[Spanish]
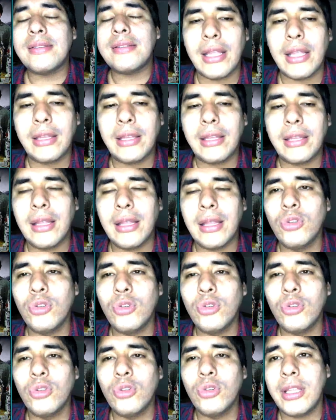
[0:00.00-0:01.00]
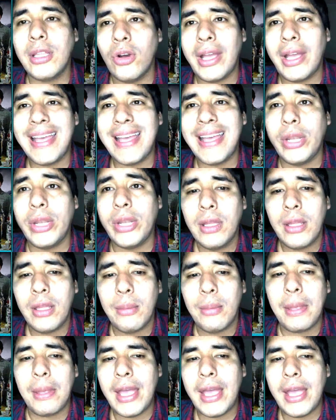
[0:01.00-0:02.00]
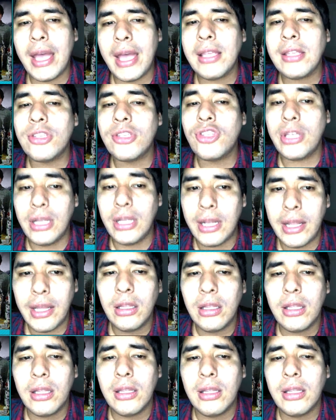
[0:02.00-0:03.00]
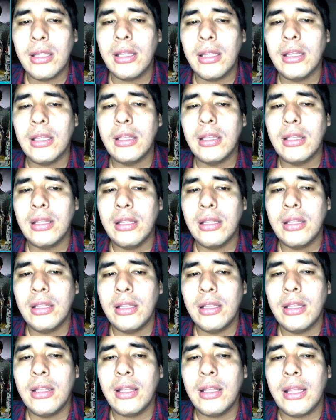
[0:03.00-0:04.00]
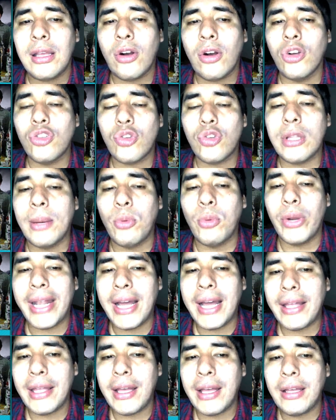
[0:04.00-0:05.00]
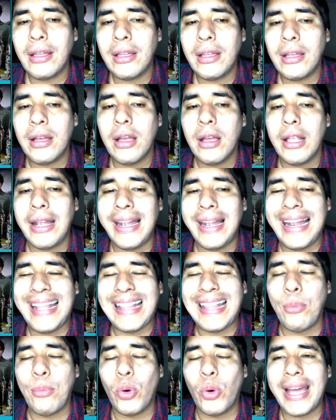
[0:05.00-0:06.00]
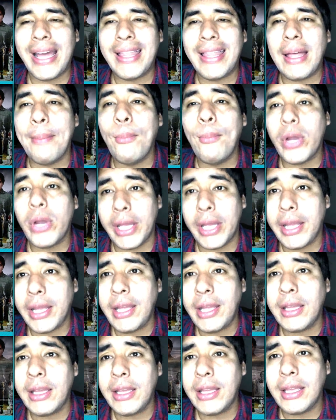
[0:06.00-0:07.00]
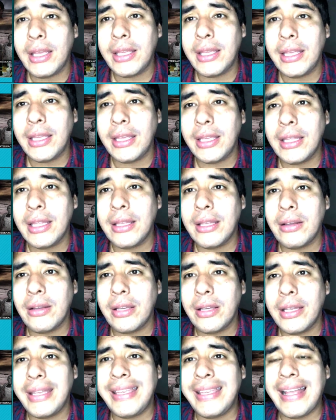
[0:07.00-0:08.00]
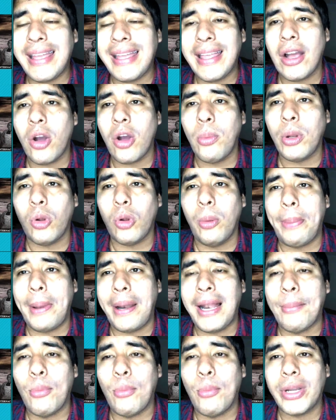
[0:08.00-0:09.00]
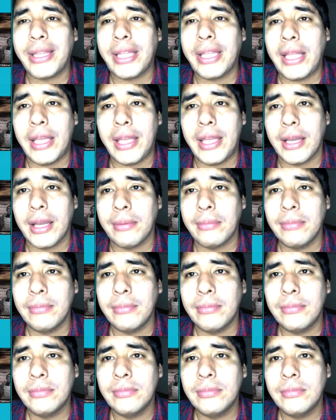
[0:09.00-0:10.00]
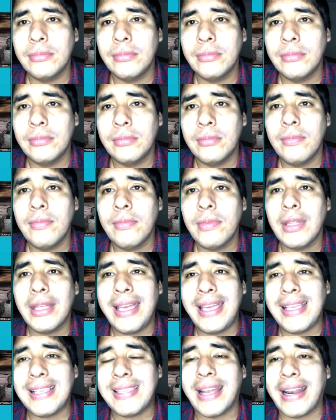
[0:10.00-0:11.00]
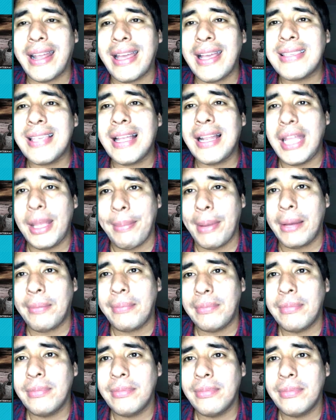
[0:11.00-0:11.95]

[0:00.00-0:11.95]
chico que tiene mucho dinero en Chile con su enamorada. La enamorada muere mm. y él queda como el culpable de la muerte de ella y se Lima,